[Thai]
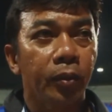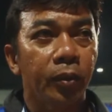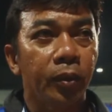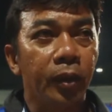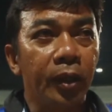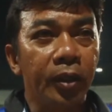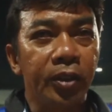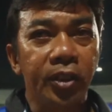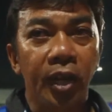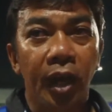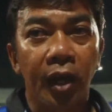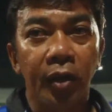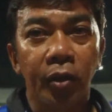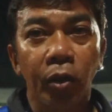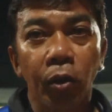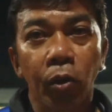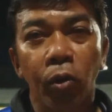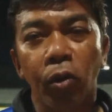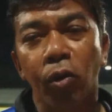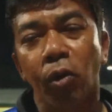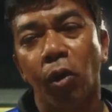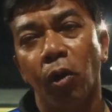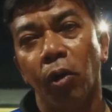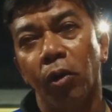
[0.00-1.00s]
เดอะชาร์โด
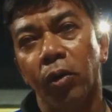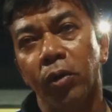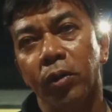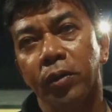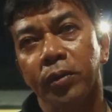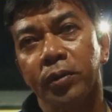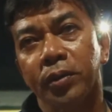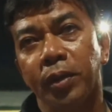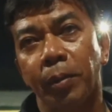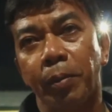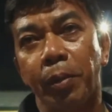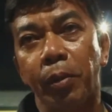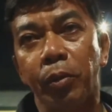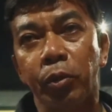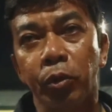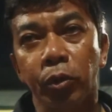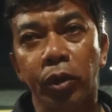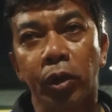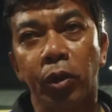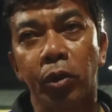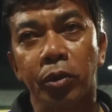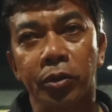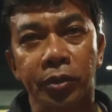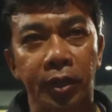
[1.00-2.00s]
ของ WU
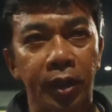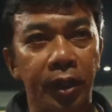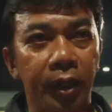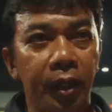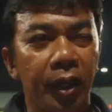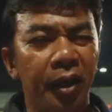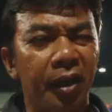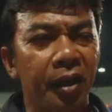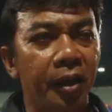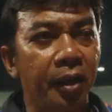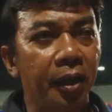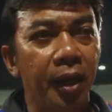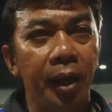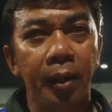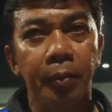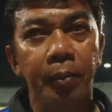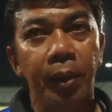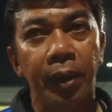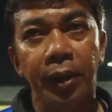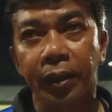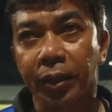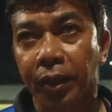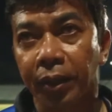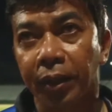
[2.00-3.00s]
นครศรีก็คือเล่น
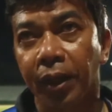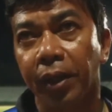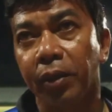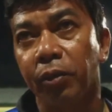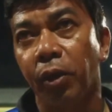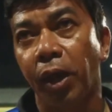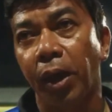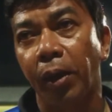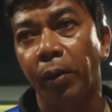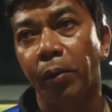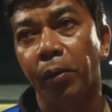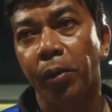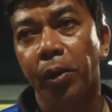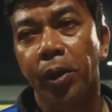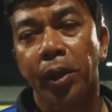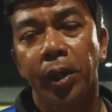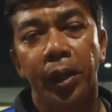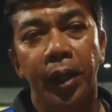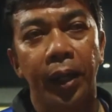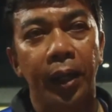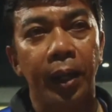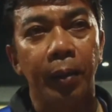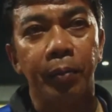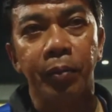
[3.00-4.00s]
เพื่ออินเตอร์เทนอยู่แล้ว
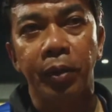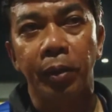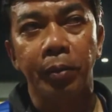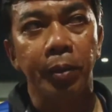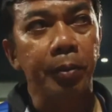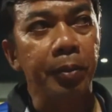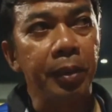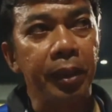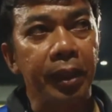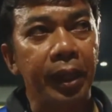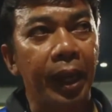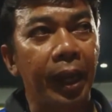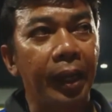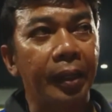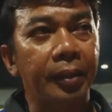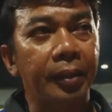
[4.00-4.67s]
นะครับจะไม่มีกา